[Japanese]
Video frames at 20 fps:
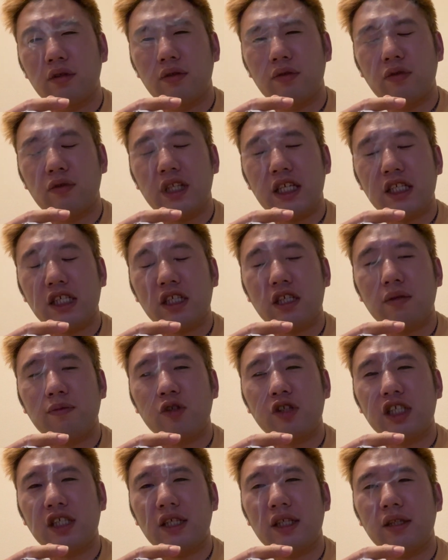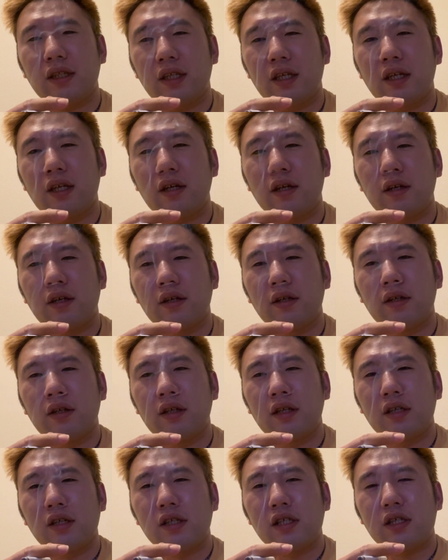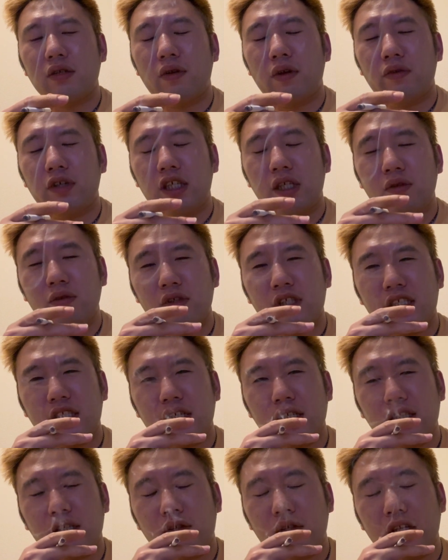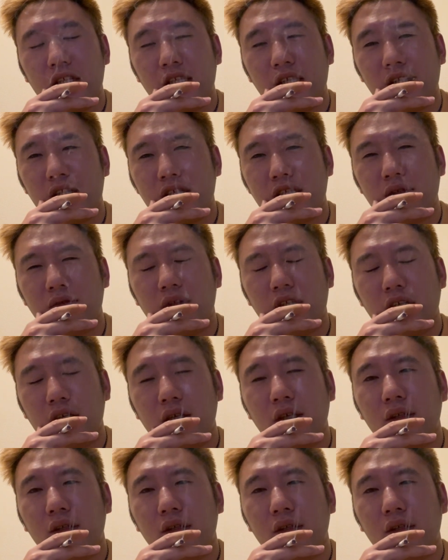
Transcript: 同じ気持ちなんでそれを昨日伝えてくれたんですよね